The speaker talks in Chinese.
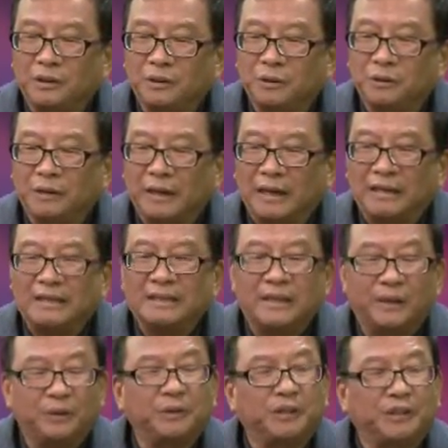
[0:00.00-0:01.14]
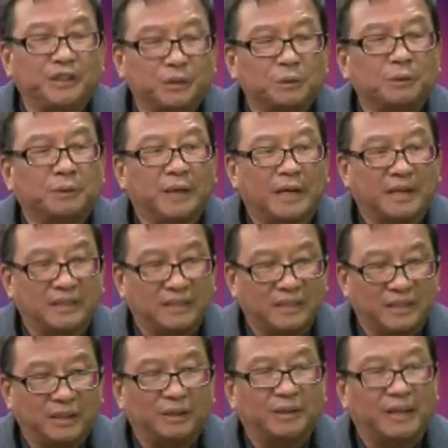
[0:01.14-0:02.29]
我觉得还是在于你的素养和
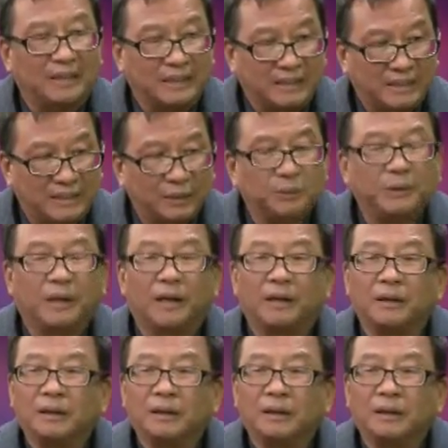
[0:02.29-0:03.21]
教养和修养。